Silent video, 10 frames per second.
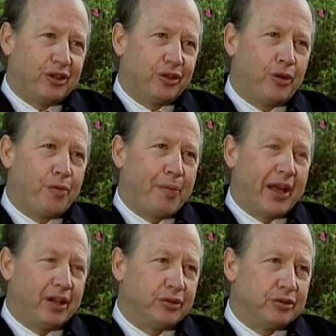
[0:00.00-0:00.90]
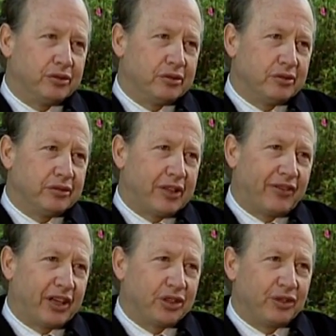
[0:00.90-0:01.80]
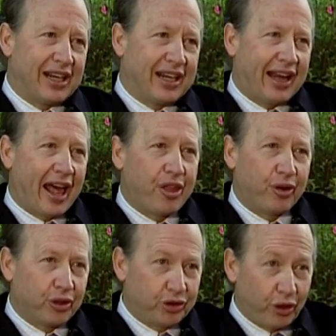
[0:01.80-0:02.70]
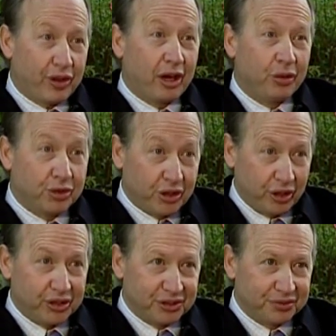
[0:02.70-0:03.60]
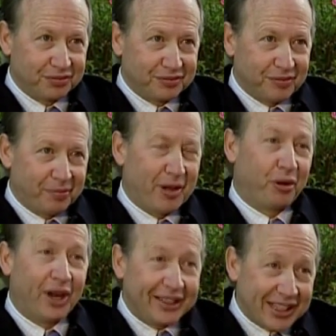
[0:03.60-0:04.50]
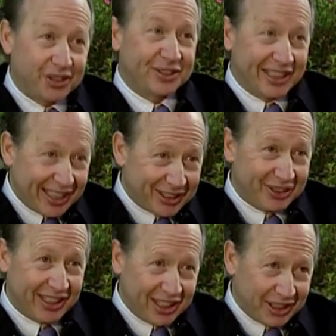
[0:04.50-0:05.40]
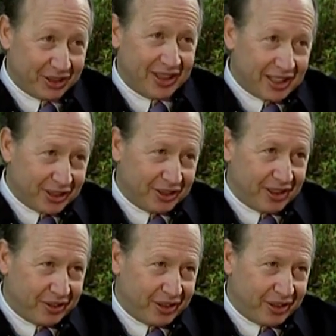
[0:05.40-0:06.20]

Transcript: una fracción del radio con todo y anuncios, pero una trasota, trasota, trasota, trasota.